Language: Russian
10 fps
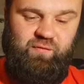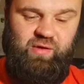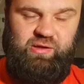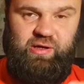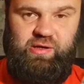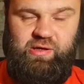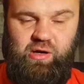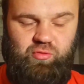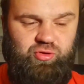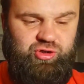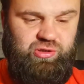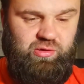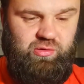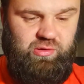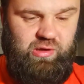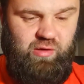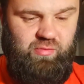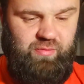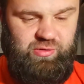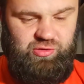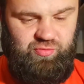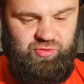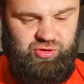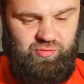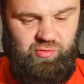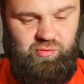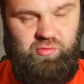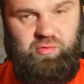Фильтр никакущий. Я вам объясню почему.